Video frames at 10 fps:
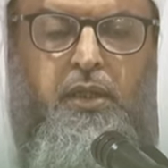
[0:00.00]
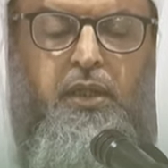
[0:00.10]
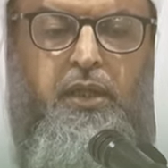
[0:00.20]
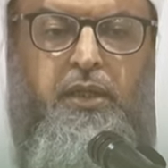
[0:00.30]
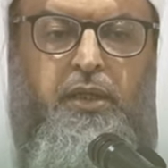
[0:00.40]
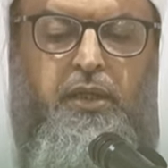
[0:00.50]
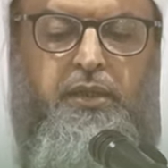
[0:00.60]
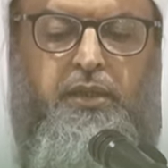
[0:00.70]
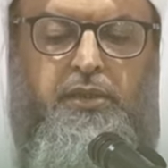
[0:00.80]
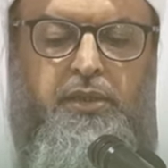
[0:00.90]
لان
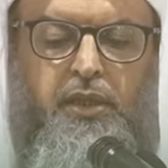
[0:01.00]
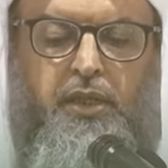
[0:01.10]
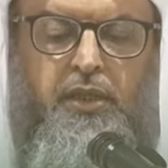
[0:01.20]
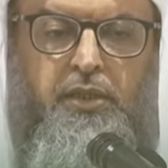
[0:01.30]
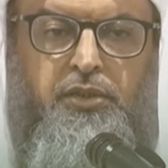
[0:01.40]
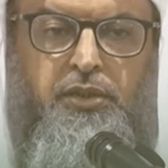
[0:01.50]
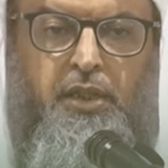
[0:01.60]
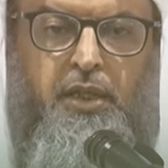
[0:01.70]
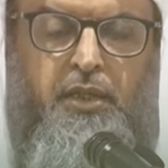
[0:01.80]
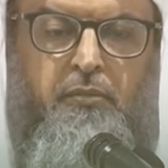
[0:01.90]
عيسى عليه
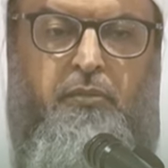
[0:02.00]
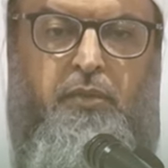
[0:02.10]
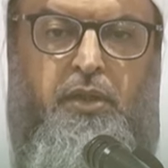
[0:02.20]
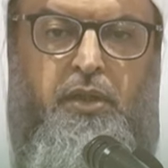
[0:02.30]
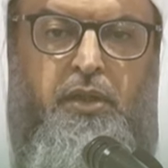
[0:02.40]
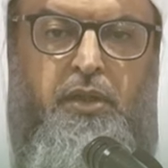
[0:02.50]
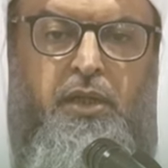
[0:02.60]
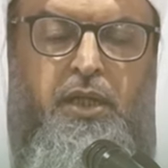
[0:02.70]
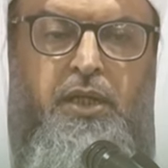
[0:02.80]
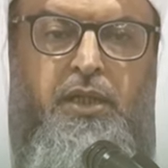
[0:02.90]
السلام
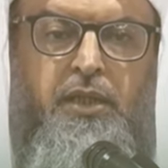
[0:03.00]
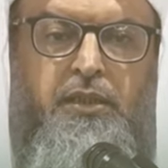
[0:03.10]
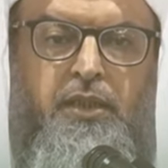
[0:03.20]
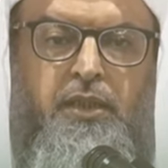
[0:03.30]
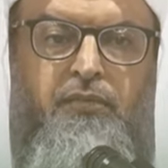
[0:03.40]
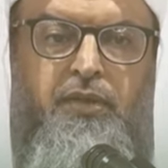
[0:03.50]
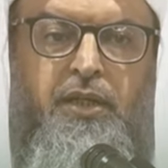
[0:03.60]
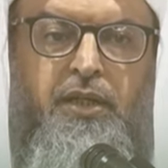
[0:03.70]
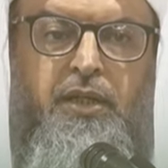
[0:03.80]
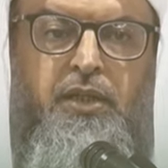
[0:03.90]
لا ياتي في
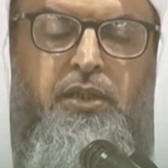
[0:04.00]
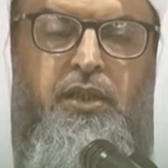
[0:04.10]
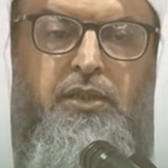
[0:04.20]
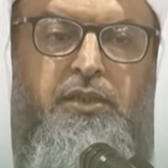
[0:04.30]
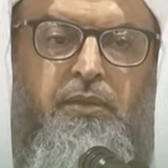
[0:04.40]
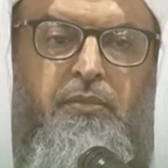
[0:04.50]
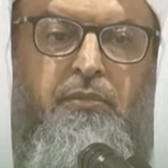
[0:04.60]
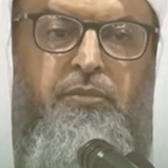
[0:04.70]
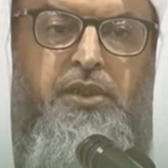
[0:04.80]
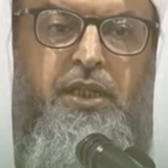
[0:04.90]
اخر الزمان
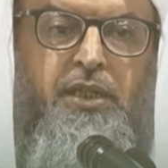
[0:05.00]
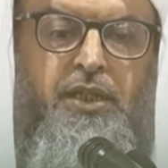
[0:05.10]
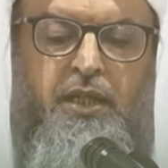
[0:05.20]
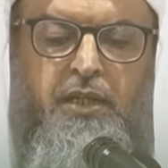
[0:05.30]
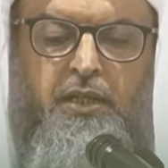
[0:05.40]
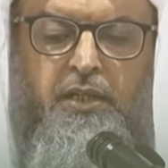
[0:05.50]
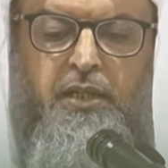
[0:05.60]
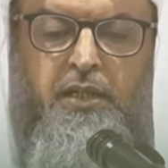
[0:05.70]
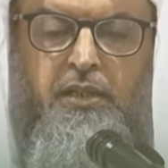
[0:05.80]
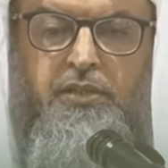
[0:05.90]
بشريعه
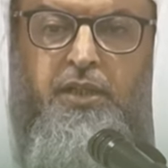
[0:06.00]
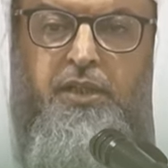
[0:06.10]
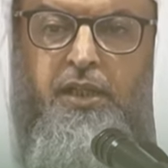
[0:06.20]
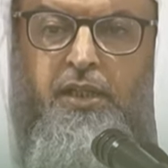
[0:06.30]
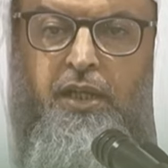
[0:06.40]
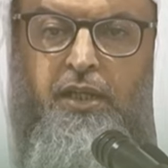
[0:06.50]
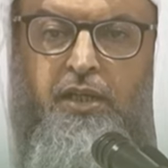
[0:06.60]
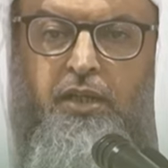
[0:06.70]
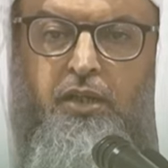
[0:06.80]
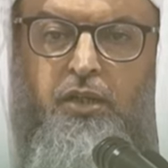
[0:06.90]
جديده
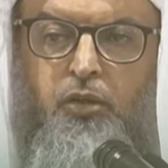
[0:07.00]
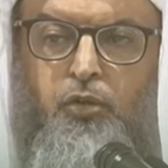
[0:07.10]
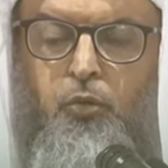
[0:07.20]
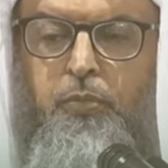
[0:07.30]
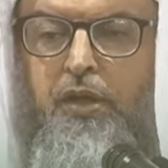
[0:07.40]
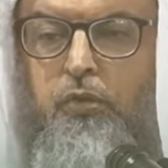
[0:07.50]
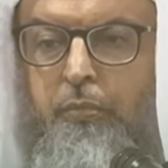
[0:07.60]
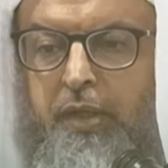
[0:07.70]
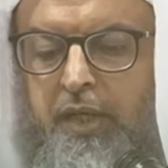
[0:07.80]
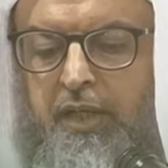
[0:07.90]
يبعث
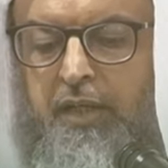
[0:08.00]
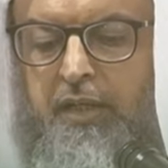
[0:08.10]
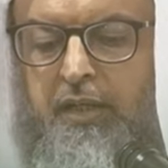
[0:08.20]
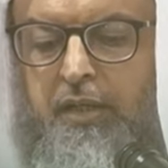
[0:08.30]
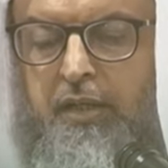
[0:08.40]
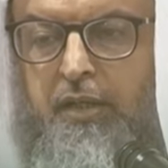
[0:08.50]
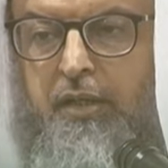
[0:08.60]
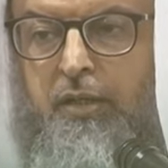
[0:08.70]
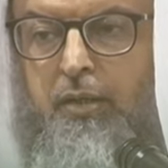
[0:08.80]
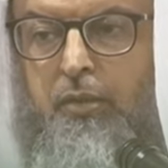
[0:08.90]
بها
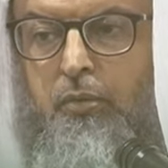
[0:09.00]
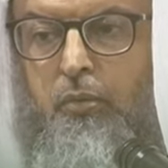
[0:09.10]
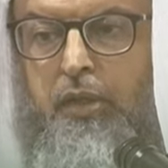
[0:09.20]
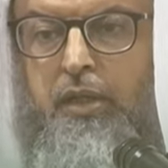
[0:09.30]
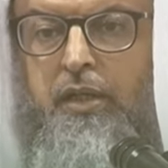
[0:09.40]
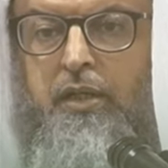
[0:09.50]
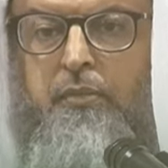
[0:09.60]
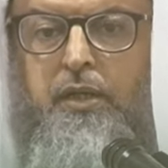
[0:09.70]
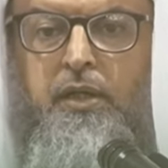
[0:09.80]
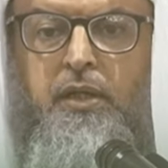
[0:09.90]

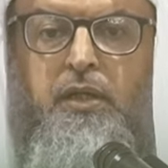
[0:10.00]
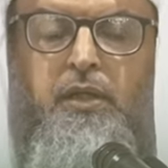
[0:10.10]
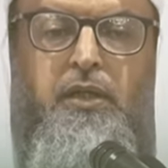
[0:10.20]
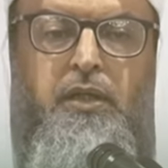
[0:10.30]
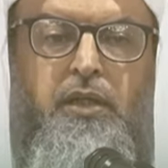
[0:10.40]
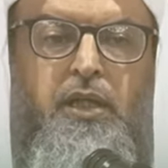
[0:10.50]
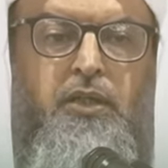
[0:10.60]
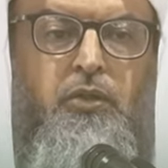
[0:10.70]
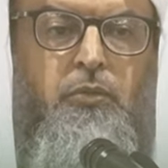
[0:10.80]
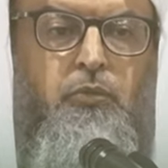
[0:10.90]
وانما
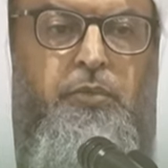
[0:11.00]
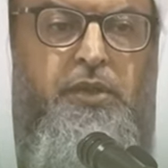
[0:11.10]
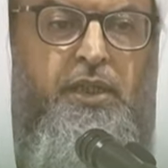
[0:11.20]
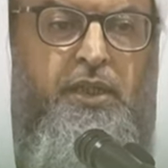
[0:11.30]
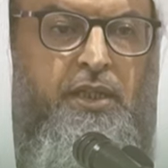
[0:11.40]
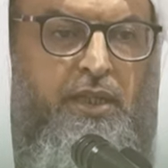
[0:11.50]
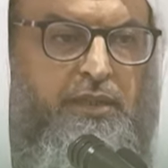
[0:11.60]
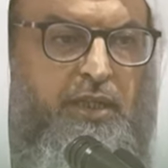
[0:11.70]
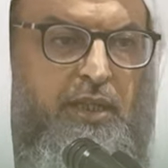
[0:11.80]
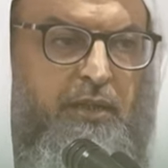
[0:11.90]
يحكم
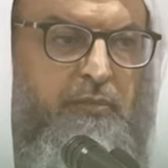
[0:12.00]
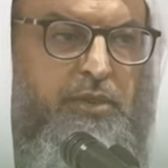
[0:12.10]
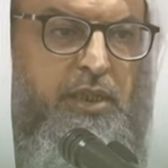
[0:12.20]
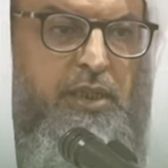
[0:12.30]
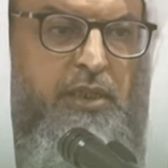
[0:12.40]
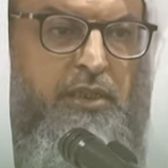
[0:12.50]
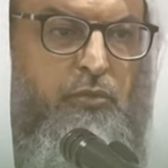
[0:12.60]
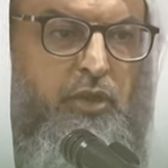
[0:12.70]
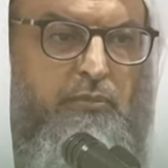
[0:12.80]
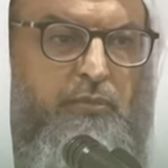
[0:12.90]
بشريعتنا شريعه
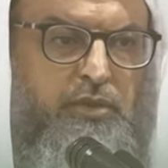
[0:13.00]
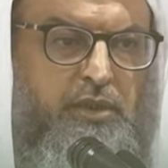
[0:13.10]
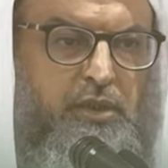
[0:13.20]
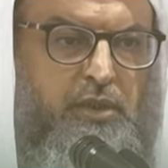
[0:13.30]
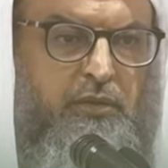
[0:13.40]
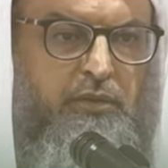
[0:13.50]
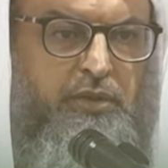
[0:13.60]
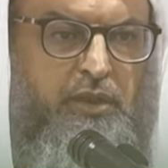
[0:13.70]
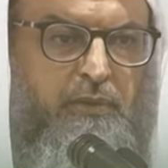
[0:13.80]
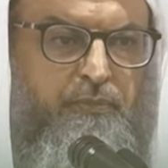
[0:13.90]
محمد صلى الله عليه
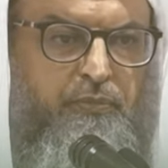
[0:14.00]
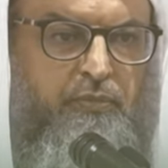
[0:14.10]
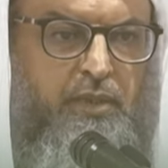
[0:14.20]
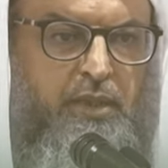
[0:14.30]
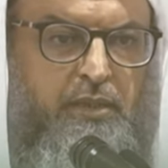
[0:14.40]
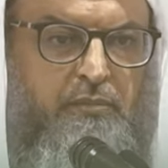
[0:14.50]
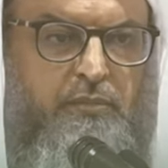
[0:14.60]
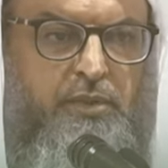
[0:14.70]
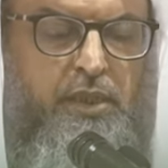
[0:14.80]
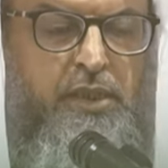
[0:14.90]
وسلم
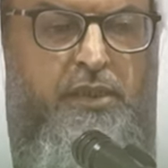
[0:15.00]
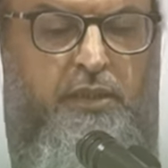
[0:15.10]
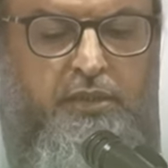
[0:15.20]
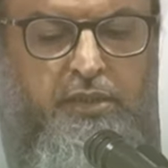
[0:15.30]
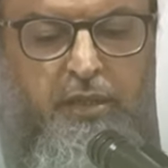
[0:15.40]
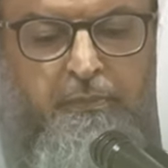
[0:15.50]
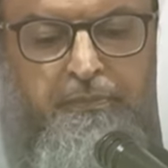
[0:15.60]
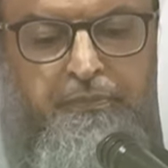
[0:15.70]
شريعه الاسلام